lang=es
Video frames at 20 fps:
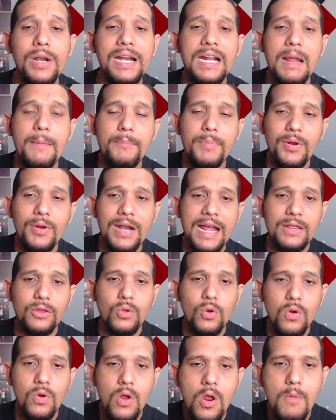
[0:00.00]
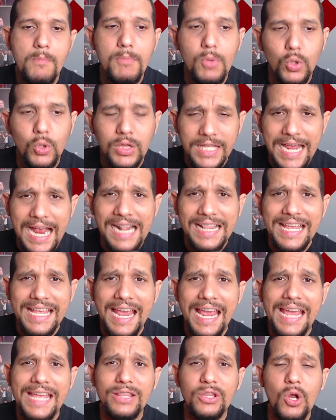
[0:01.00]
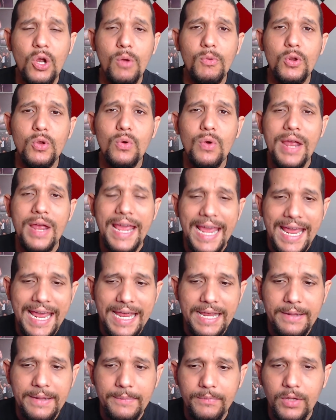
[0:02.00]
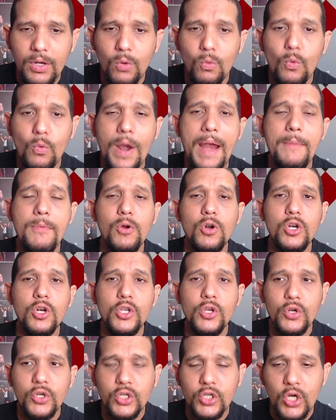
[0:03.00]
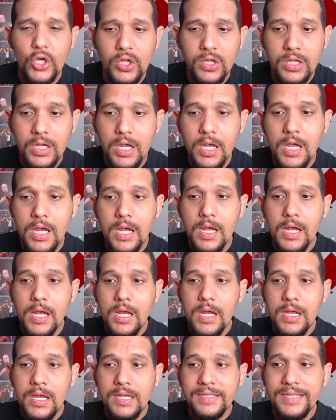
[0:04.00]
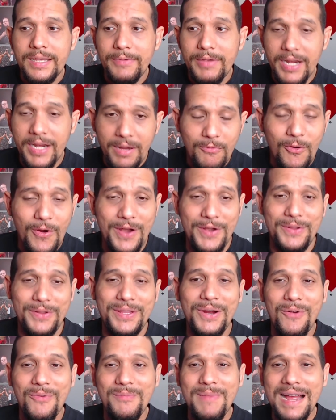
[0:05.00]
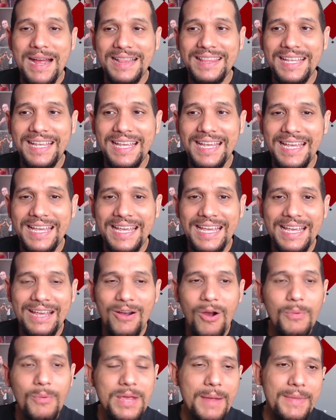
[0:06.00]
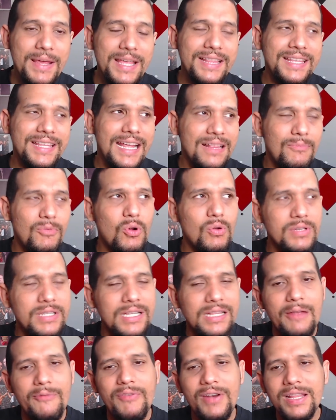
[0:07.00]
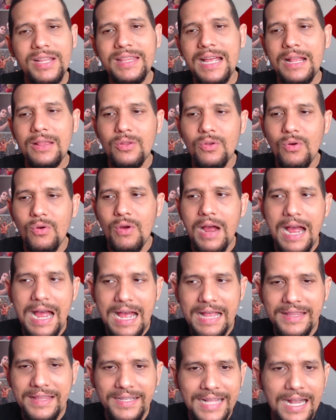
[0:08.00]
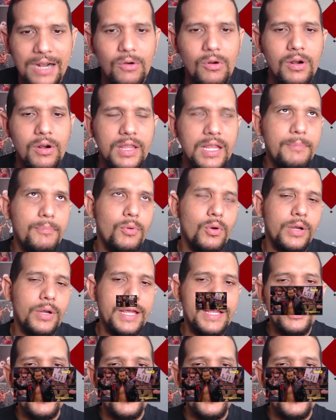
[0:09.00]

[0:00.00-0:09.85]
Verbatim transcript: el campeonato mundial de AEW en Revolution. Se viene bueno este combate. Eh, obviamente Adam Cole se está enfrentando a Tidar Order porque en